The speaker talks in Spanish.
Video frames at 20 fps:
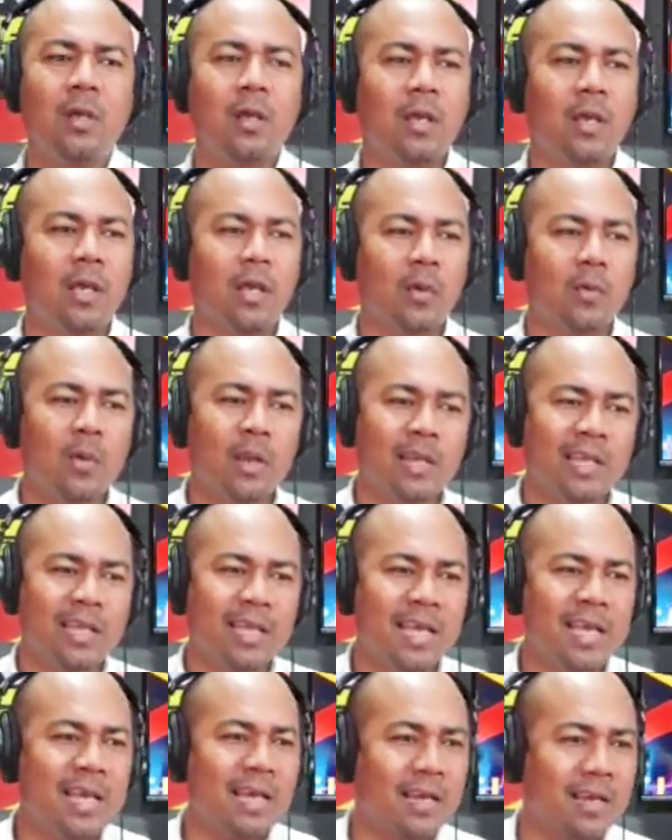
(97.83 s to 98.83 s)
en
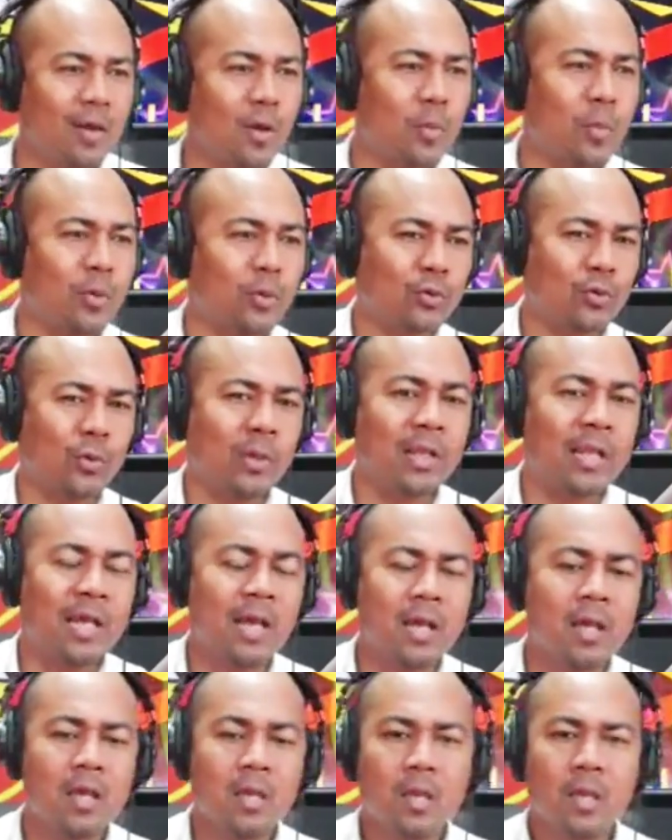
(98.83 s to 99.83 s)
cualquier oportunidad.